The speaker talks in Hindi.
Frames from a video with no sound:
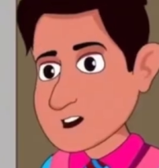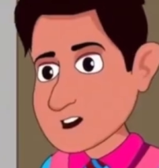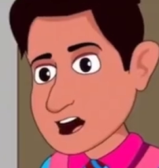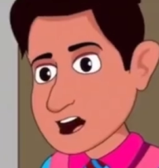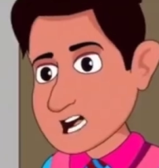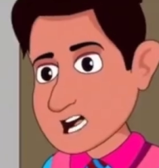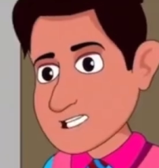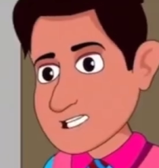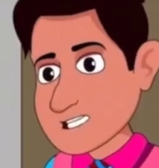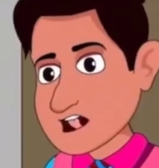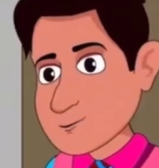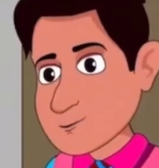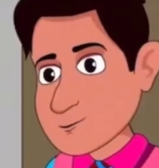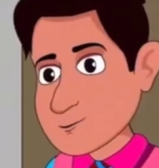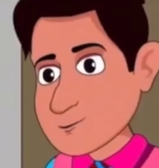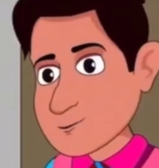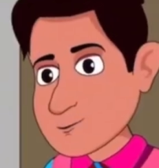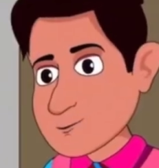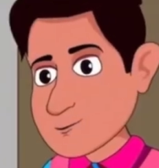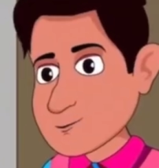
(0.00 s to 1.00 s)
है अरे
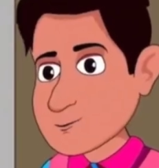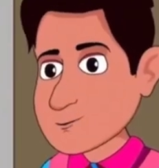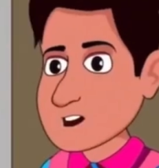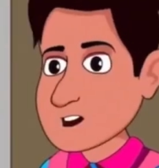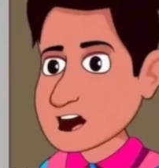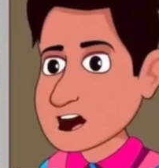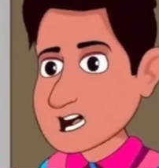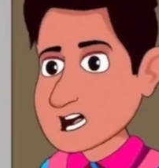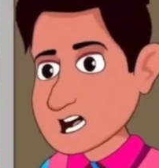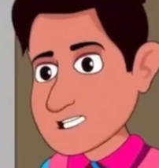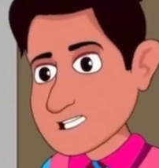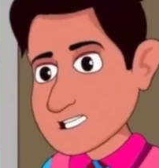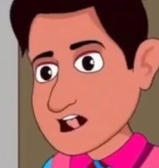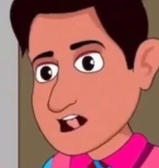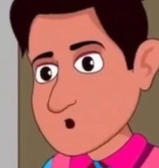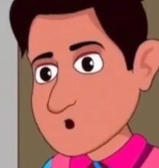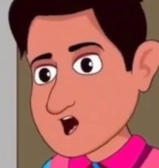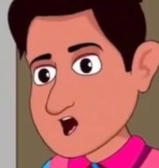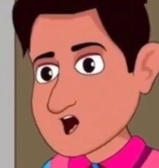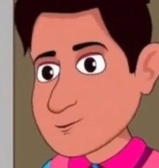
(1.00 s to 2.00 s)
निशा
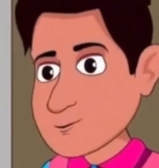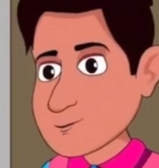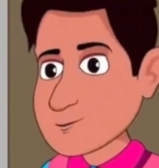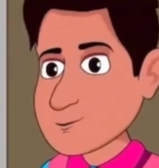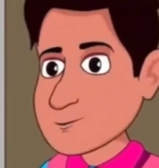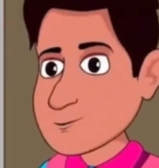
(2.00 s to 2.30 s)
जरा एक कप